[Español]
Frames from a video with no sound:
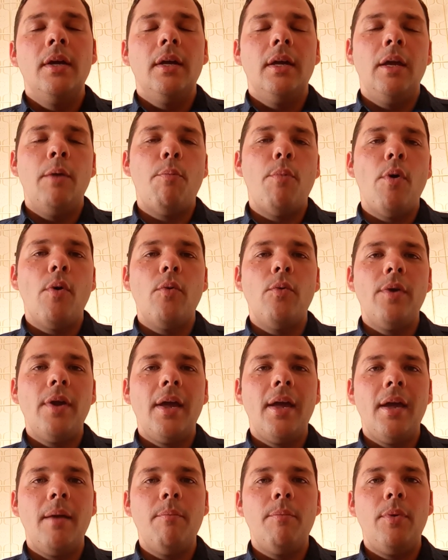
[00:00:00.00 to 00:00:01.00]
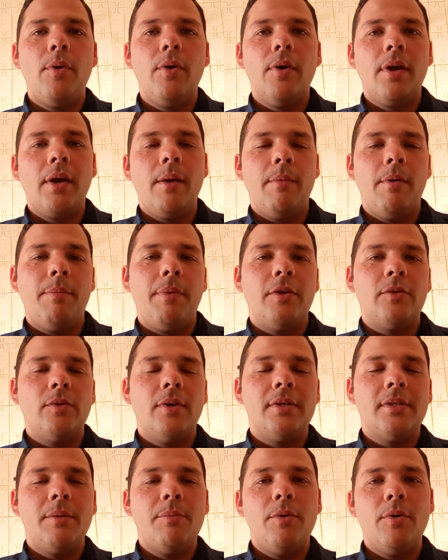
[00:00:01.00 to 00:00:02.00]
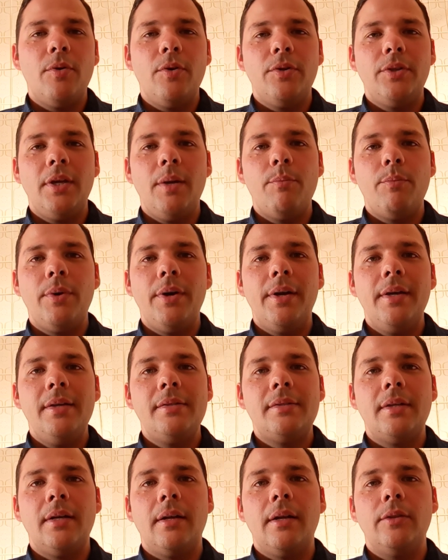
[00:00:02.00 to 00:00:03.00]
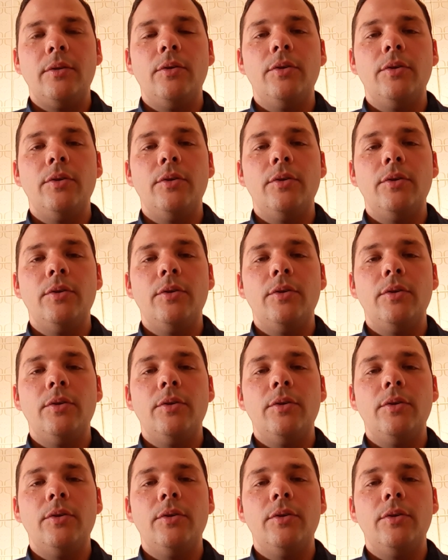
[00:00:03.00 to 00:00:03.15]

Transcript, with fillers: Y pongo un ejemplo que me pasó hace poco tiempo en Instagram,